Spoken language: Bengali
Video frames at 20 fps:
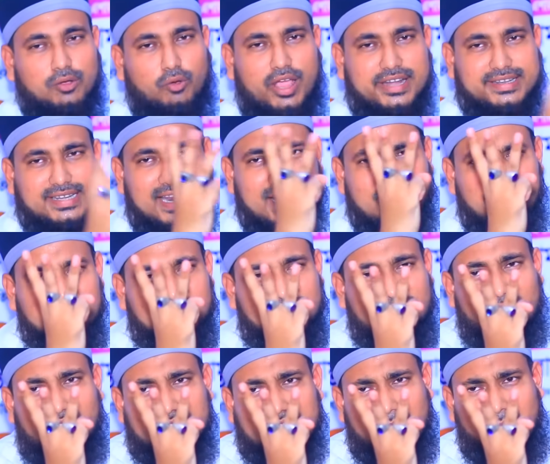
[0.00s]
কয়টা
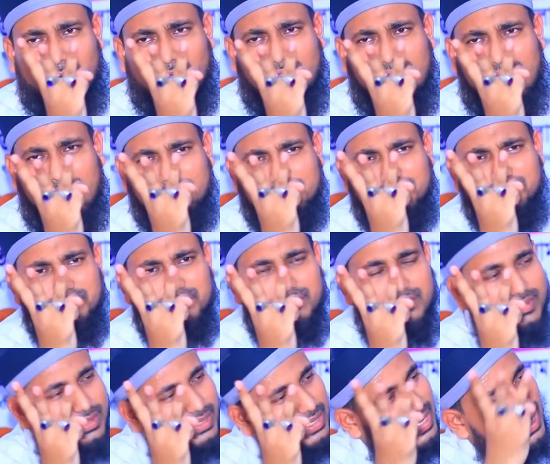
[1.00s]
আলামতের কথা বললাম
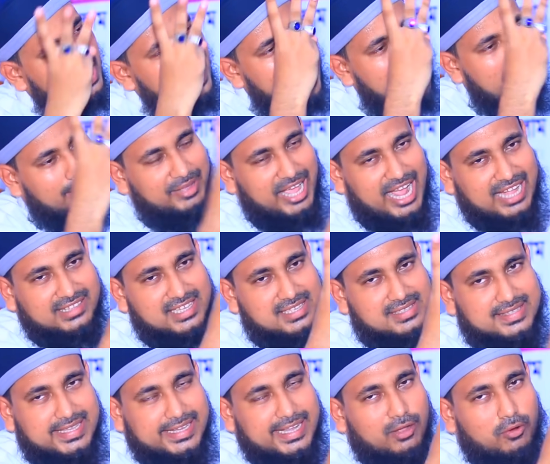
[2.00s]
আমি হাদিস
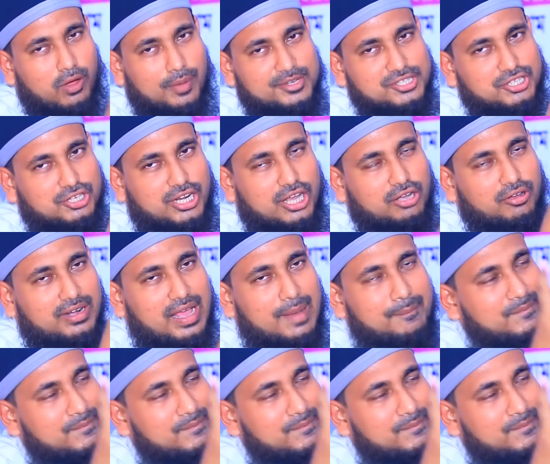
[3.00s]
থেকে গবেষণা করে